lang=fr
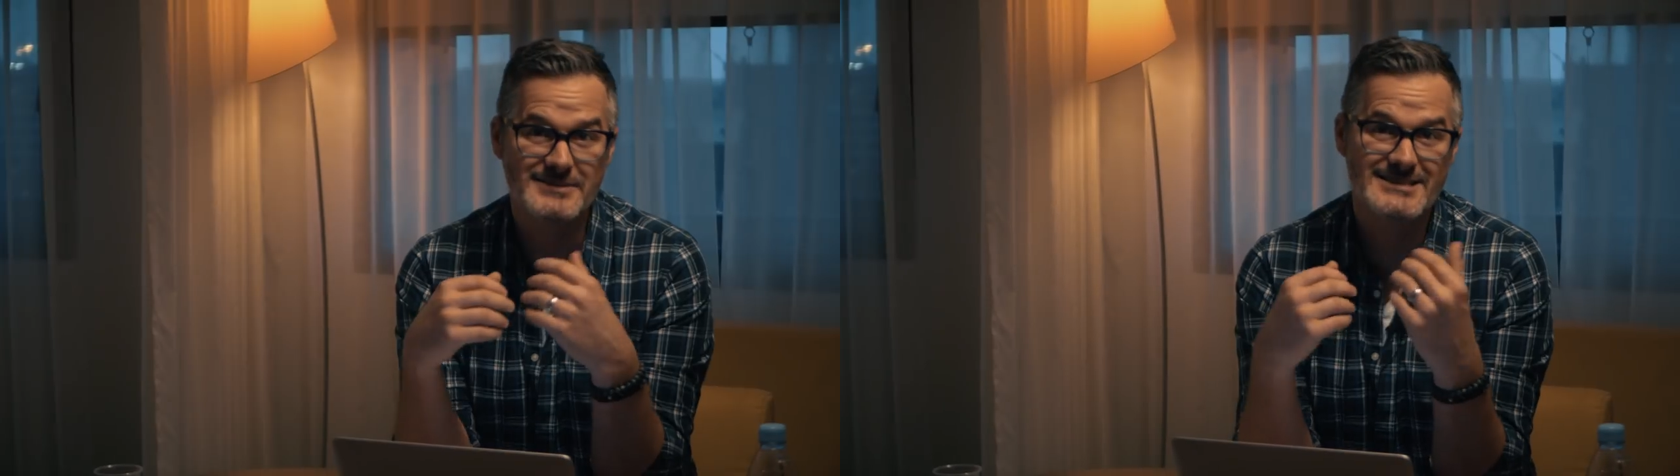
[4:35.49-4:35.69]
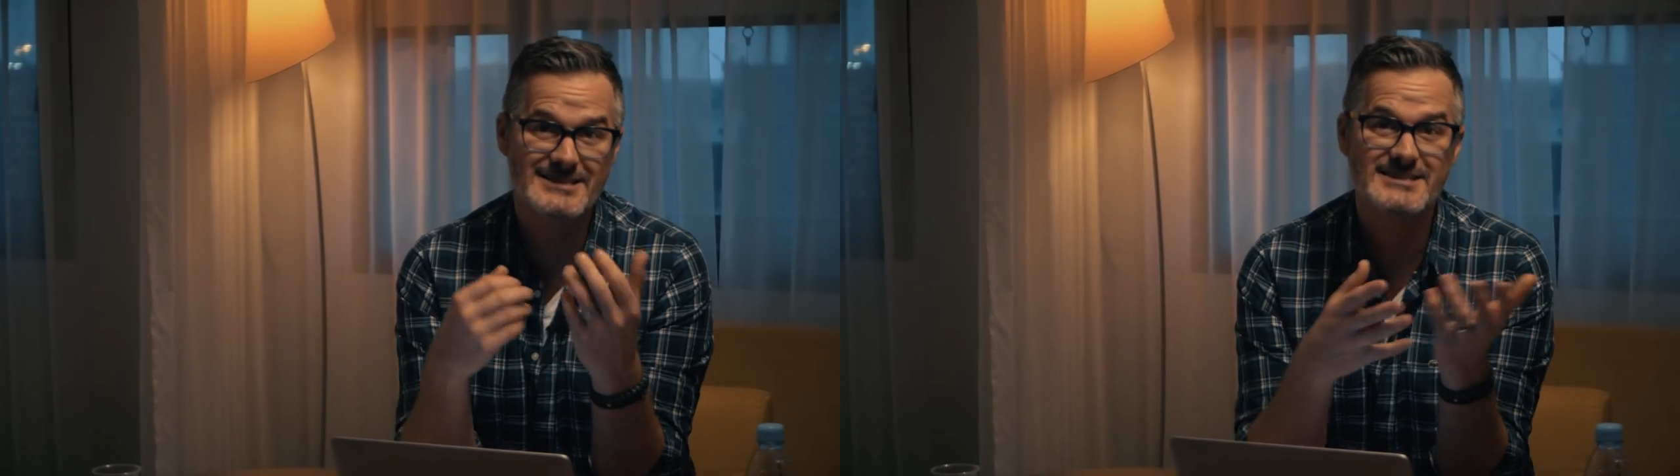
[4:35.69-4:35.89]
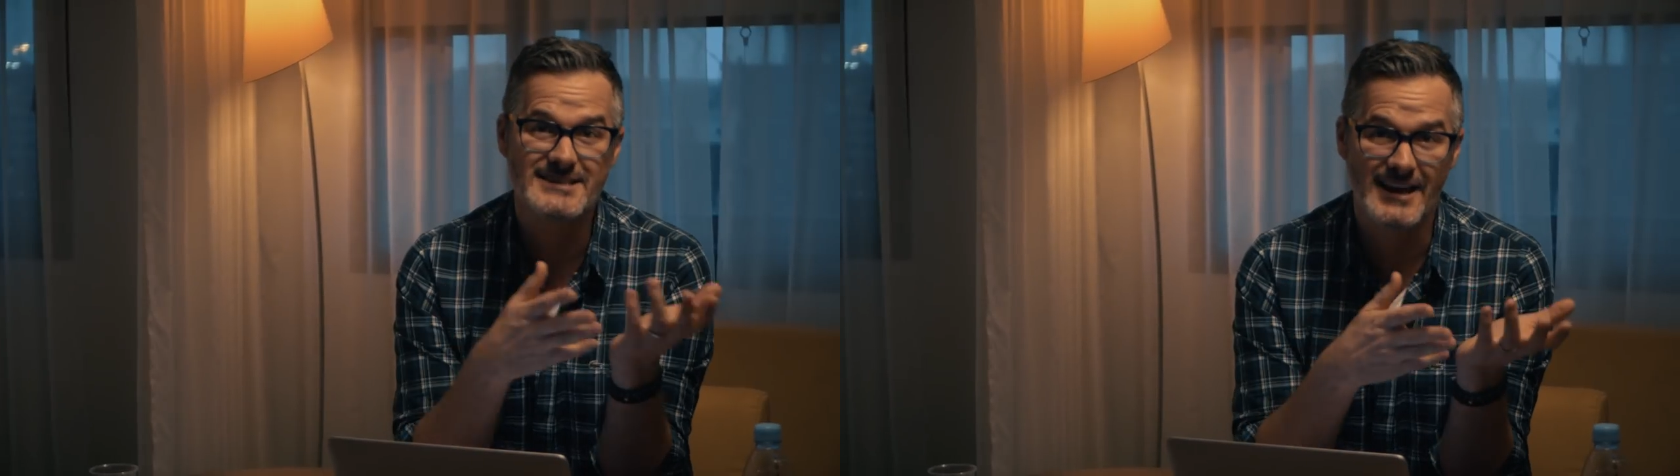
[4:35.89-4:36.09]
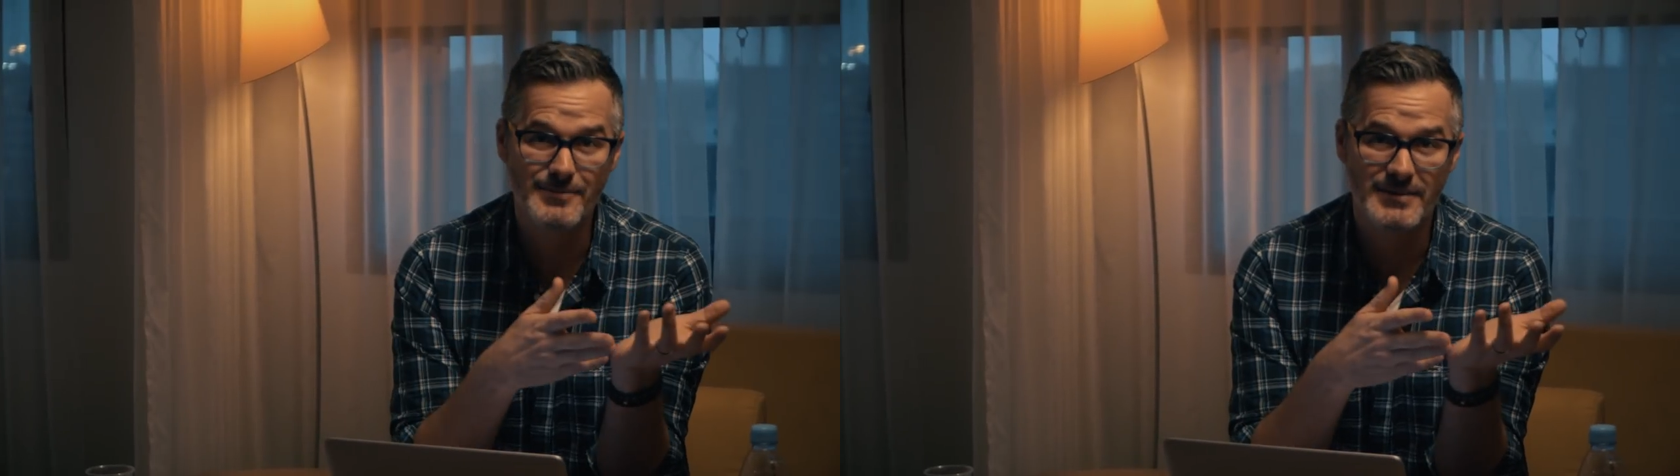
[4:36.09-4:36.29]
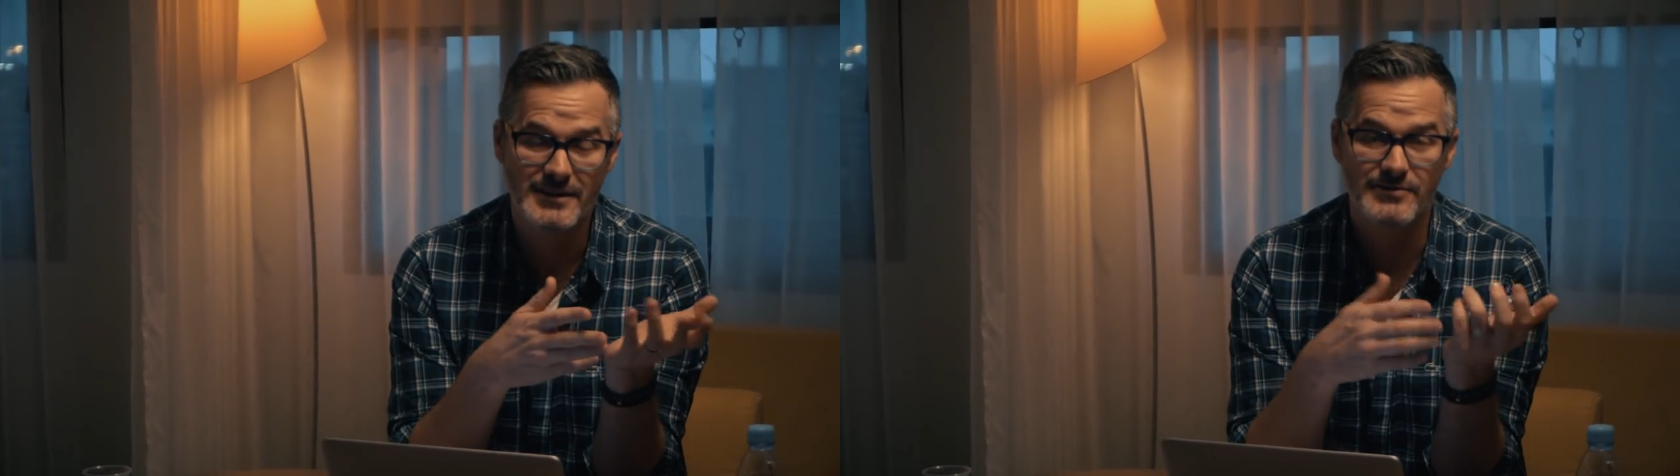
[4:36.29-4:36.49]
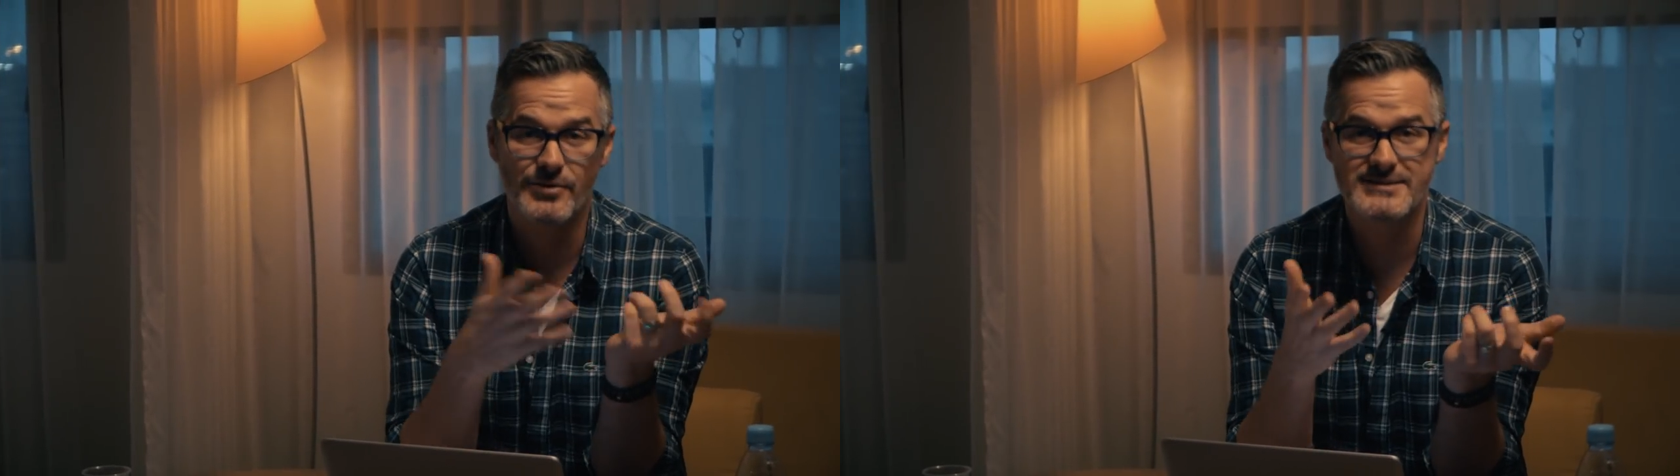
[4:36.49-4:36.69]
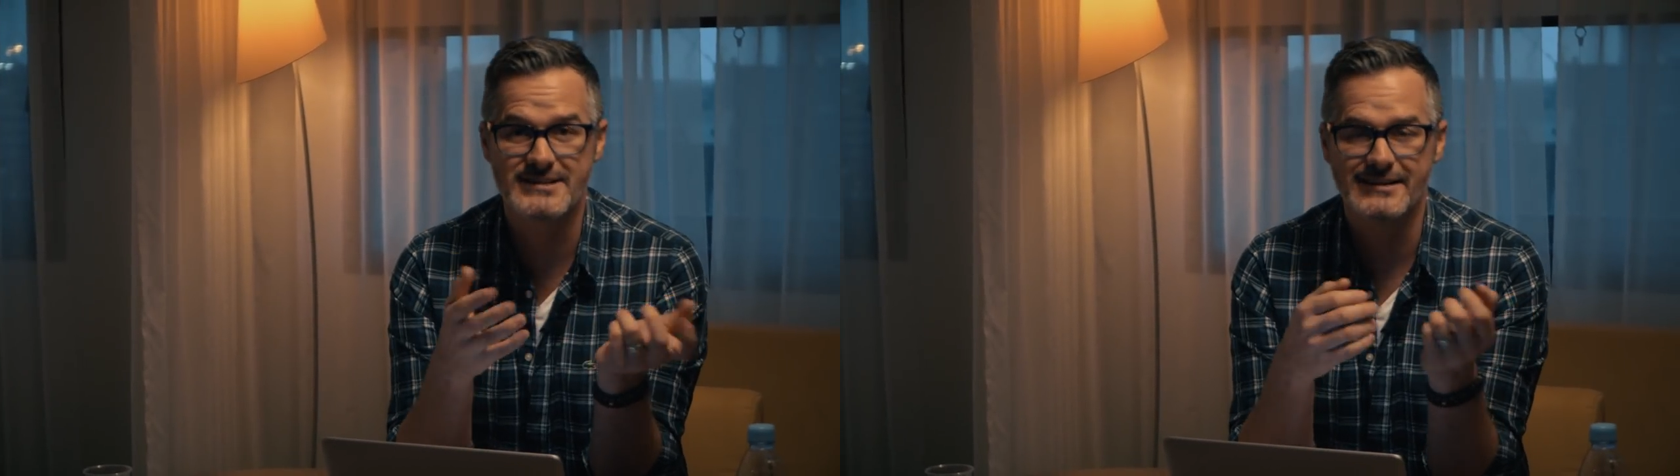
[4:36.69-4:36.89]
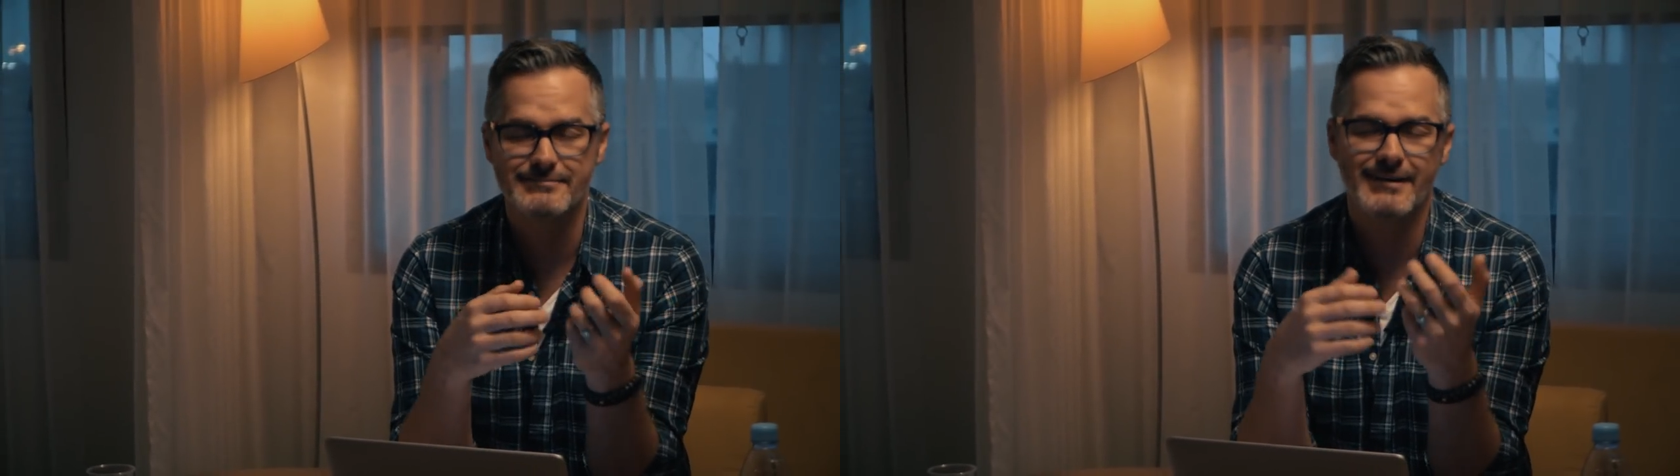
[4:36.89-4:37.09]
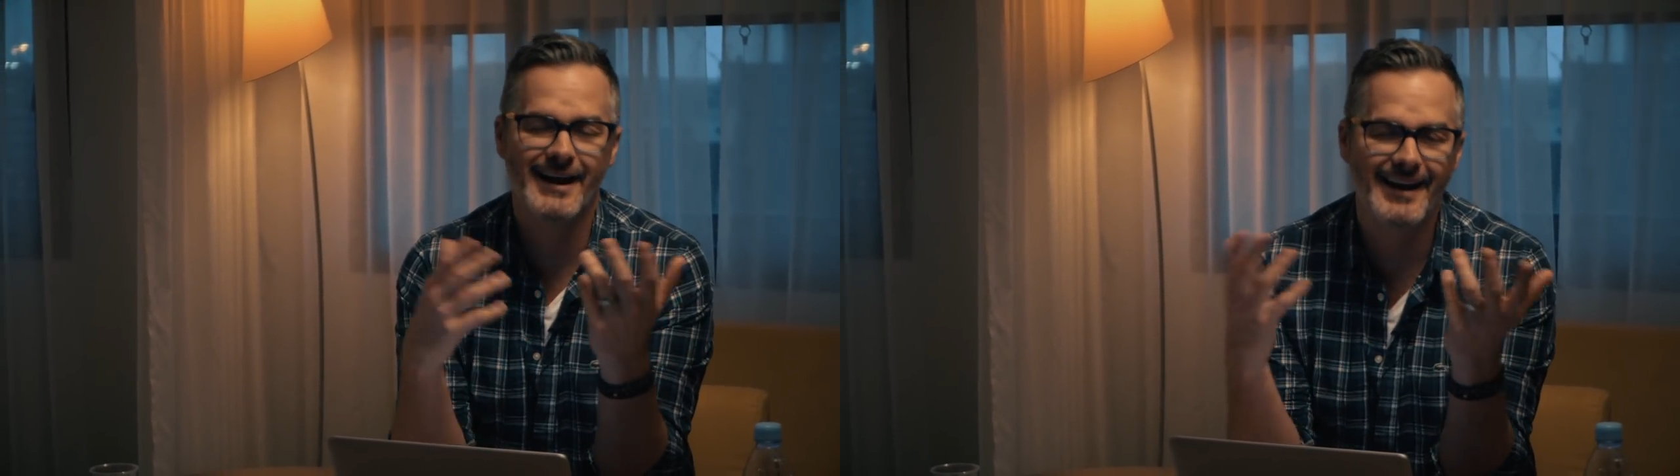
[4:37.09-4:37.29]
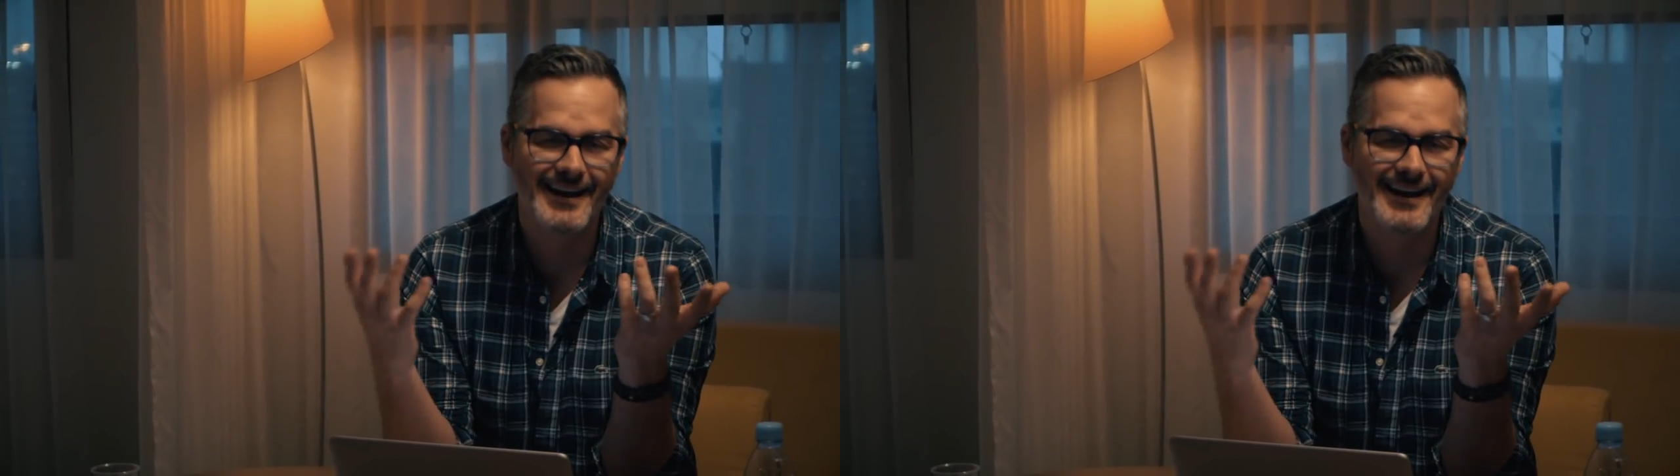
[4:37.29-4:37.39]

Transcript: si simple, ils vont se dire, ah,